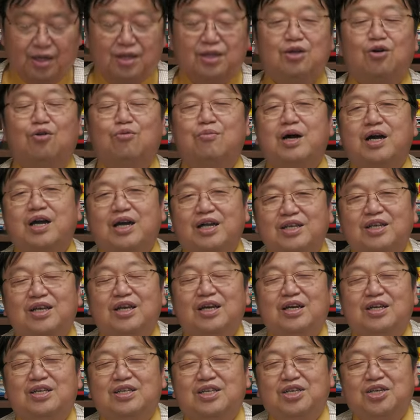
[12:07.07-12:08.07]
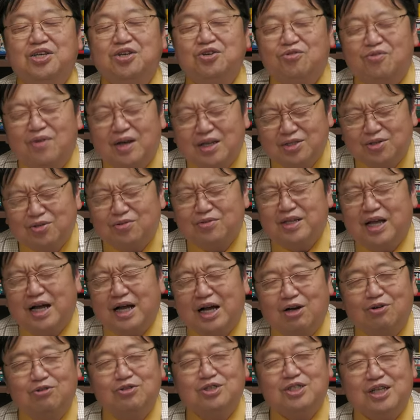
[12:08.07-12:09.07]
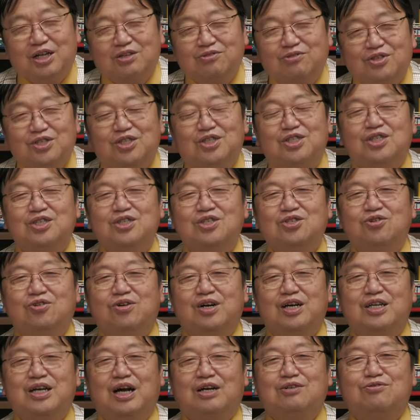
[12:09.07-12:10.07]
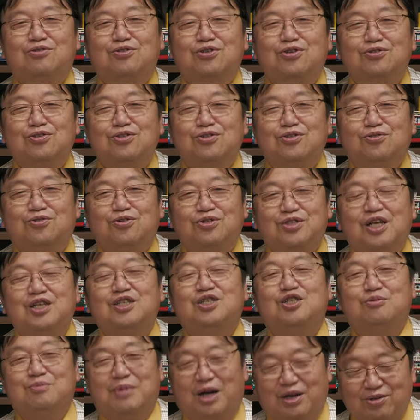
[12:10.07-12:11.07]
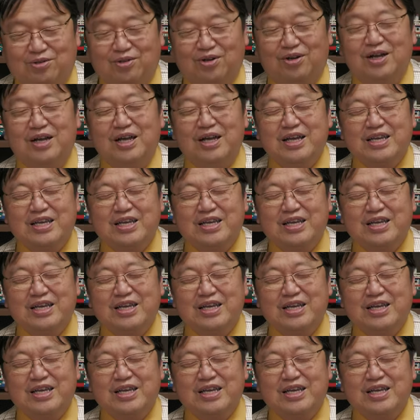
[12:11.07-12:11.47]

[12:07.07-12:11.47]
でおまけに気弱そうな顔してるのに身長がひゃくきゅうじゅうごセンチもあると、